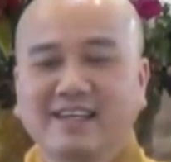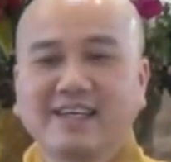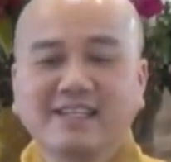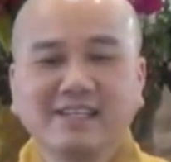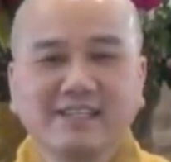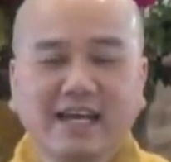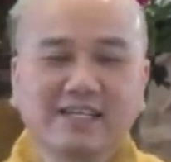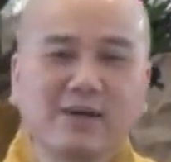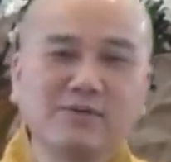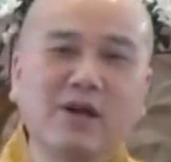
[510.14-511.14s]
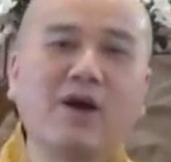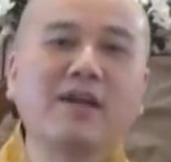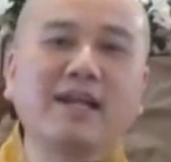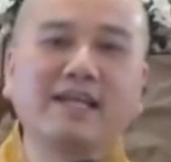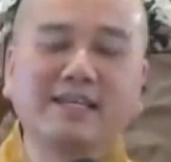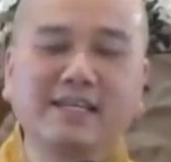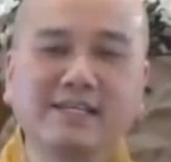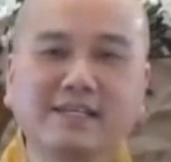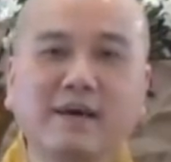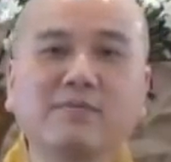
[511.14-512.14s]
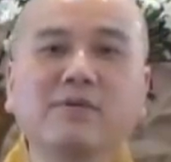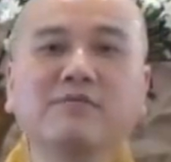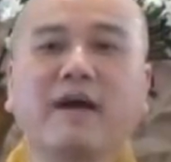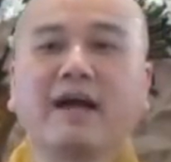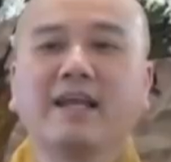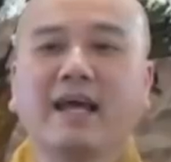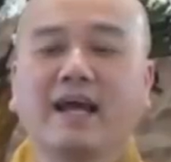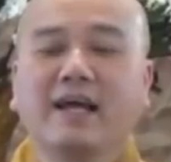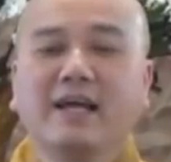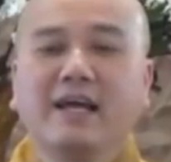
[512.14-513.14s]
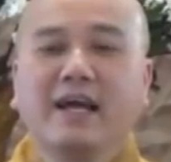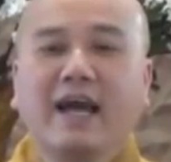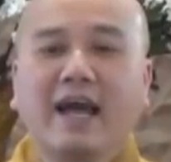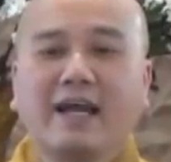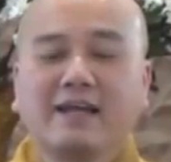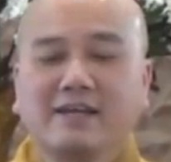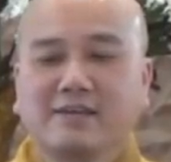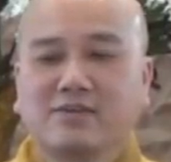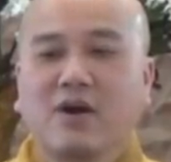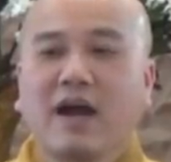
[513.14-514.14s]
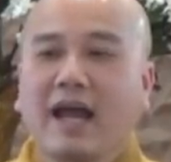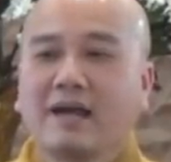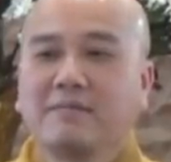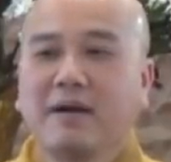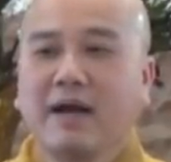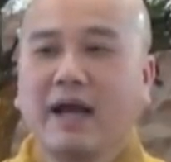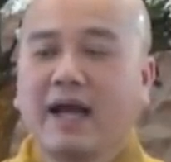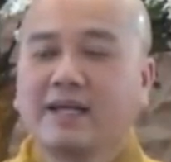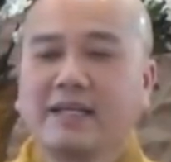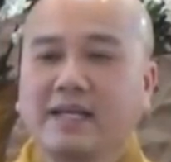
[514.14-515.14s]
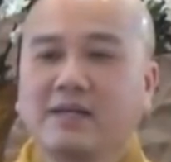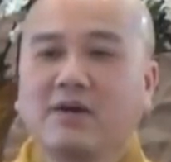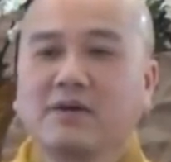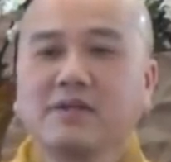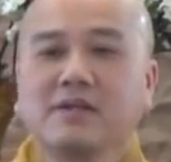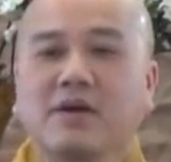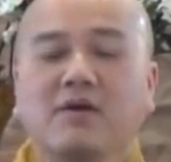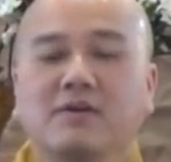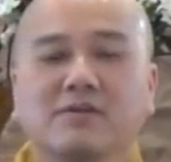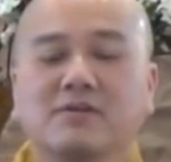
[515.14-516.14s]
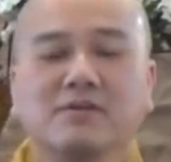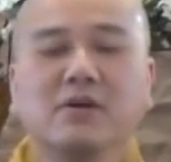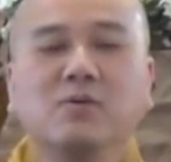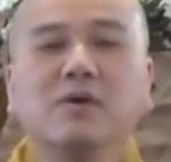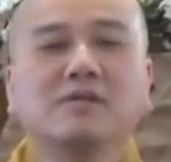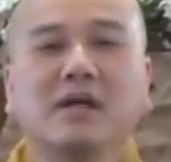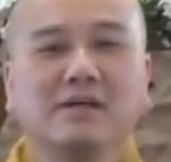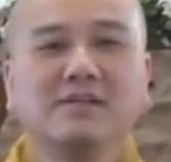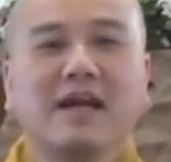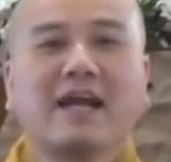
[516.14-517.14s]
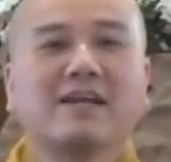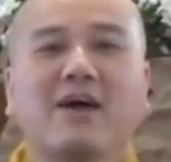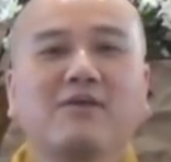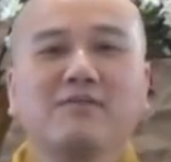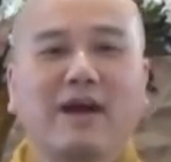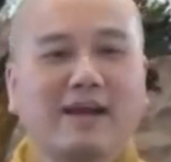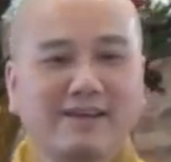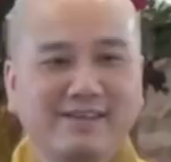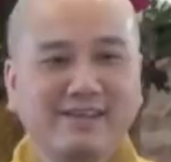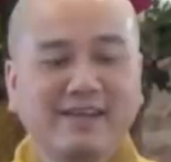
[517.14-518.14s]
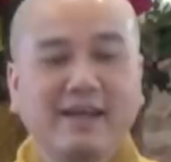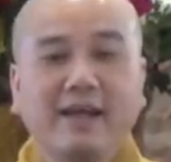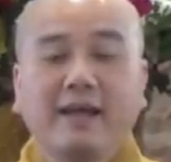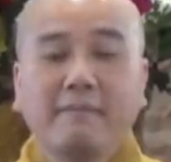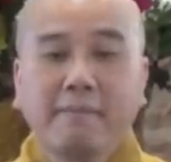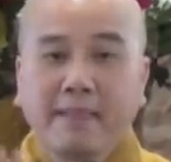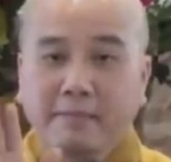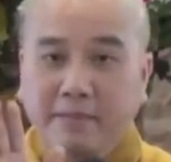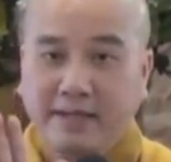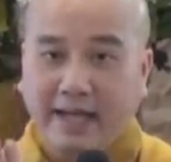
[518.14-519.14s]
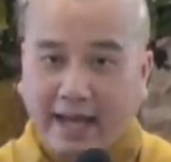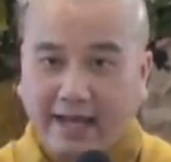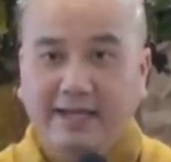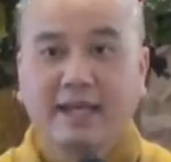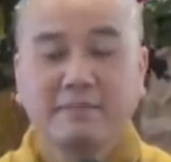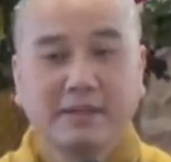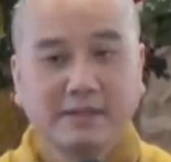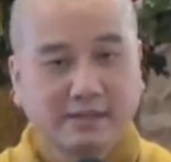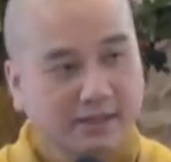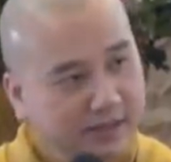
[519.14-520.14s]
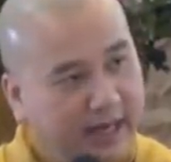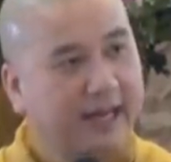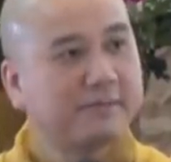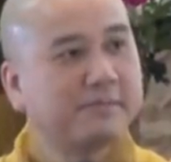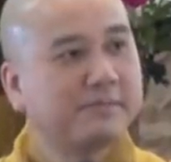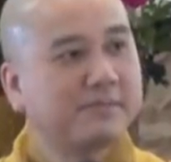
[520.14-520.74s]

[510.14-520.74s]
cái chữ chẳng cầu no đây là gì không có phải là à, có ăn mà ăn vậy thôi cái đó thôi người quân tử ăn no không phải mình ăn là mình cứ ăn